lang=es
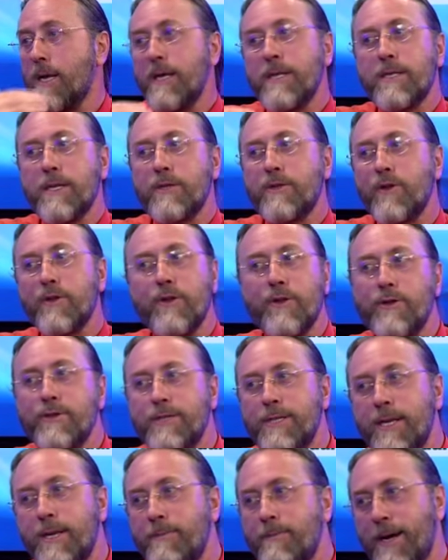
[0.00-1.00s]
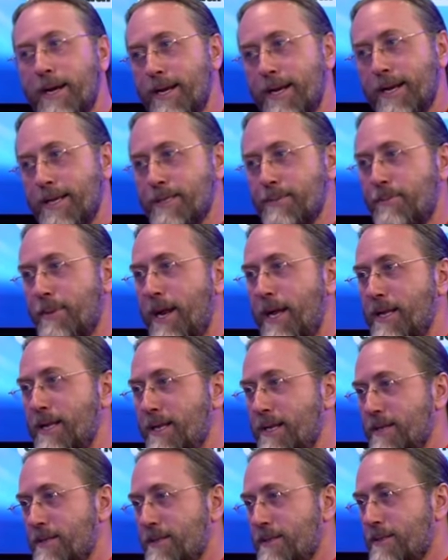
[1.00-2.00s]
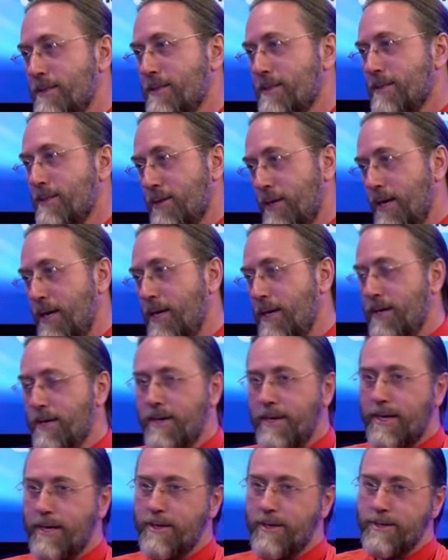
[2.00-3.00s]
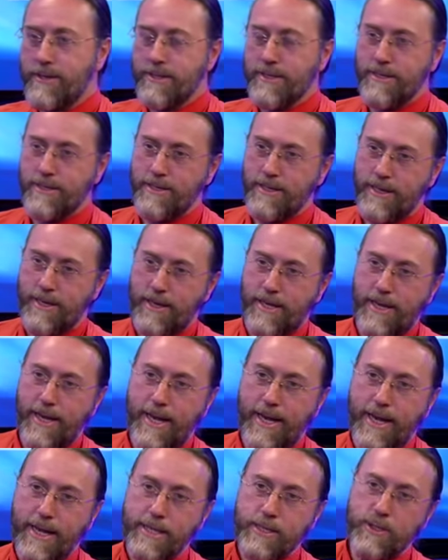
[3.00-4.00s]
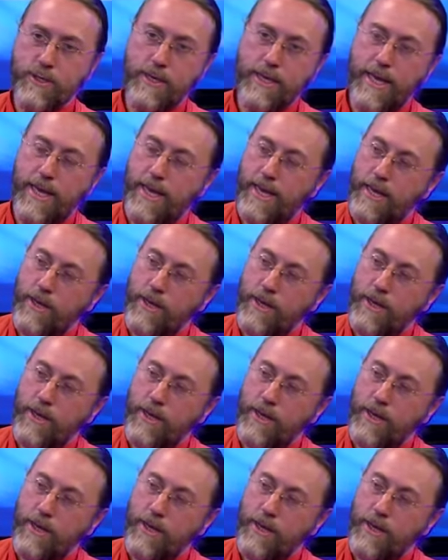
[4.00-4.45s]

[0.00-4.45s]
De todos los animales, y las plantas. ¿Ok? Entonces, el hecho que